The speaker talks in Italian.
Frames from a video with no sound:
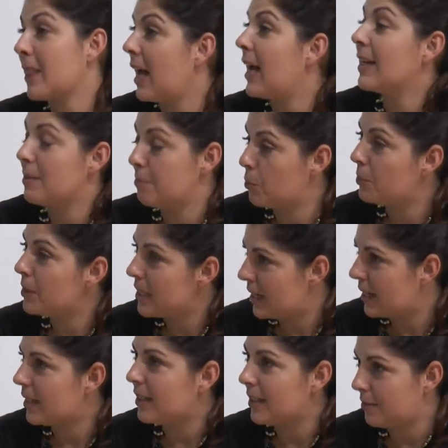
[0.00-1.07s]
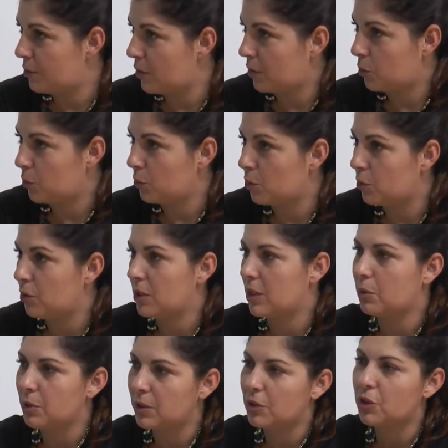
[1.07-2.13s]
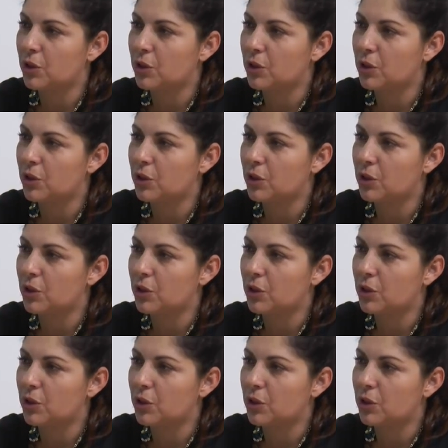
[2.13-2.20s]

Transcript: all'immobiliare che lavora con noi e quindi